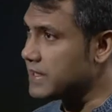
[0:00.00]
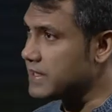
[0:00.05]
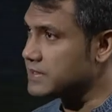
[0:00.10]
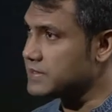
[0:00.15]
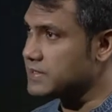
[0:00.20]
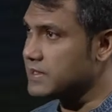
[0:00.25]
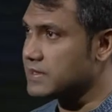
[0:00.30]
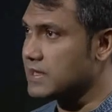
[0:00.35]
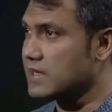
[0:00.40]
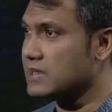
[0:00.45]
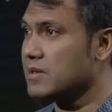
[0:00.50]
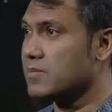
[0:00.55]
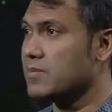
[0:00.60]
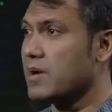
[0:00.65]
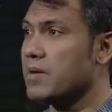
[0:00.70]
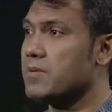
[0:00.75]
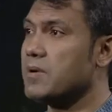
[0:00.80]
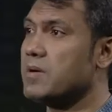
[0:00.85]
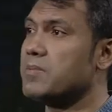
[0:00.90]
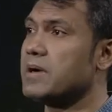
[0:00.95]
মেরেছে তাদের
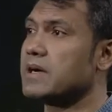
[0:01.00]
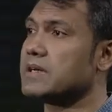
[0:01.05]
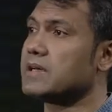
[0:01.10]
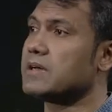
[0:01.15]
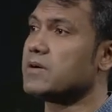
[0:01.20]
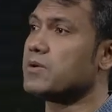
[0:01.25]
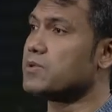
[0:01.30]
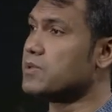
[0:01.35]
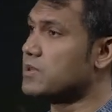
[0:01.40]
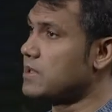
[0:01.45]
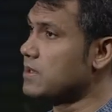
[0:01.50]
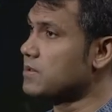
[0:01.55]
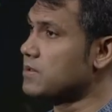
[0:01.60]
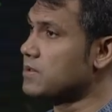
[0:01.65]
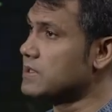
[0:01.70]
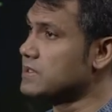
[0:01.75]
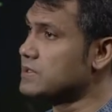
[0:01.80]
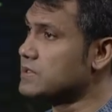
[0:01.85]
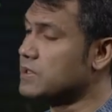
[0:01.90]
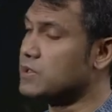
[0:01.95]
বাবা মাকে হত্যা
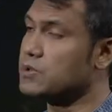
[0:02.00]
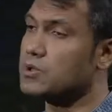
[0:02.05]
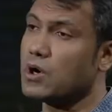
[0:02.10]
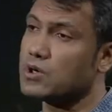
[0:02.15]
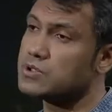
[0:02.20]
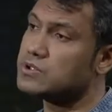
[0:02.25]
করেছে